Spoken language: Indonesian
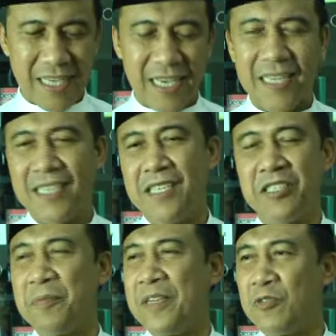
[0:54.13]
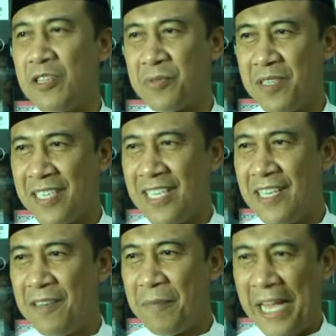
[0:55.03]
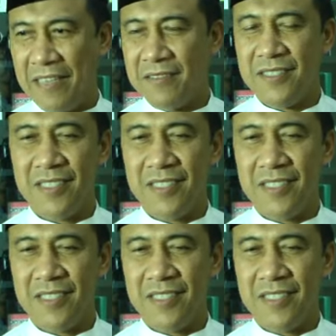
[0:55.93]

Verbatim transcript: ke hari disiplin itu harus lebih baik